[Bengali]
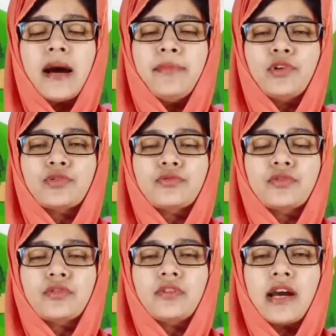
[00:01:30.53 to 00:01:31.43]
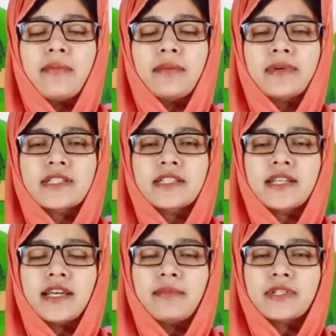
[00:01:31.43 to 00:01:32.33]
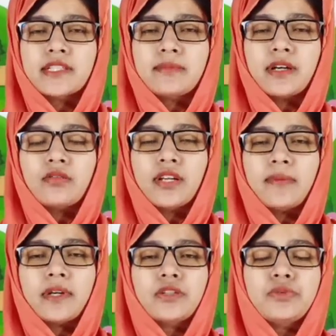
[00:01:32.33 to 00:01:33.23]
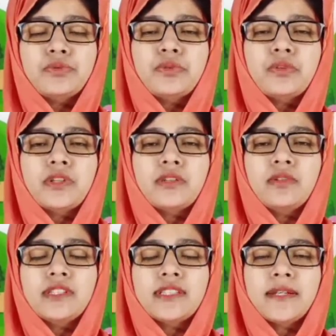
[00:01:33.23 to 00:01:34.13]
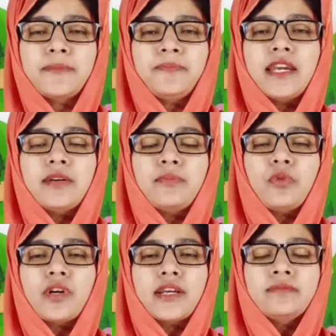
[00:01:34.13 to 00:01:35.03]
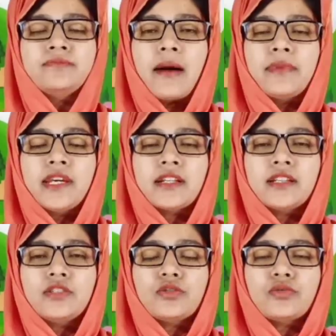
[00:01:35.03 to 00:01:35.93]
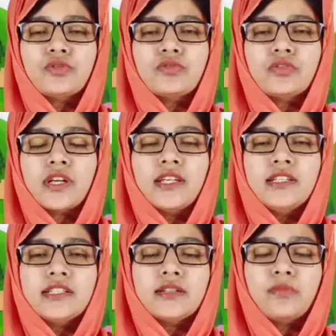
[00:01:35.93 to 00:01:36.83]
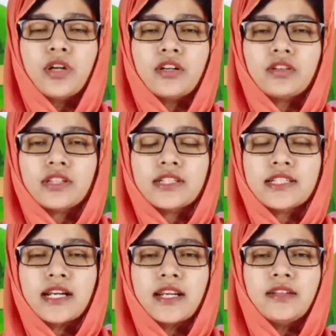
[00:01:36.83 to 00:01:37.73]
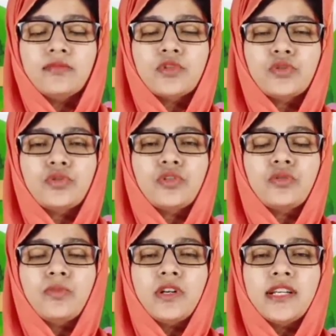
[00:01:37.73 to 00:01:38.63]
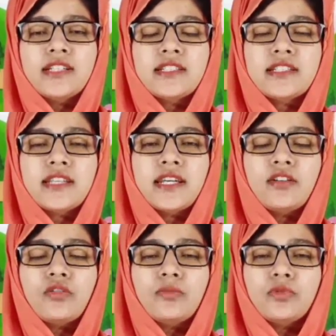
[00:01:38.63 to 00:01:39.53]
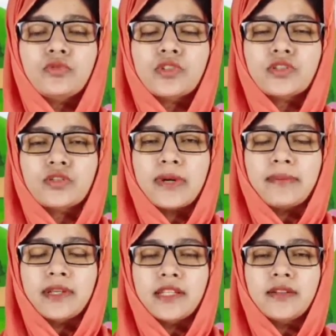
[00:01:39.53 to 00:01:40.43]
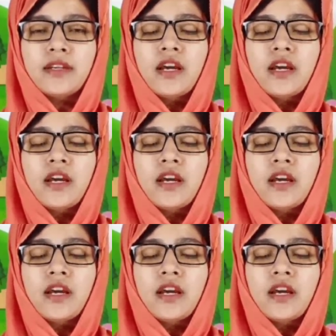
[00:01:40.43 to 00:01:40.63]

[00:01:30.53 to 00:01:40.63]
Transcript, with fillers: আমি অসুস্থ হলে আমার পাশে থেকে আমার সেবা করে আমাকে সুস্থ করে তুলেছে এরপরে আমি একদিন সৌজন্যকে নিজের মনের কথাটা জানাই সৌজন্য বলে যে সে এরকম কোনো কিছুই ভাবেনি